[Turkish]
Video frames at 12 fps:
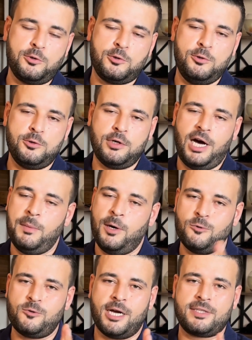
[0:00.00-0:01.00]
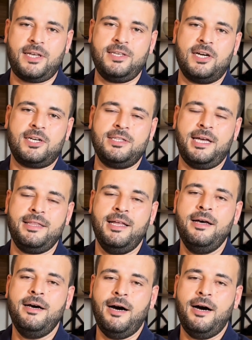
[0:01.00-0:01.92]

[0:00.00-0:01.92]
bozulur ama uzaktan yakından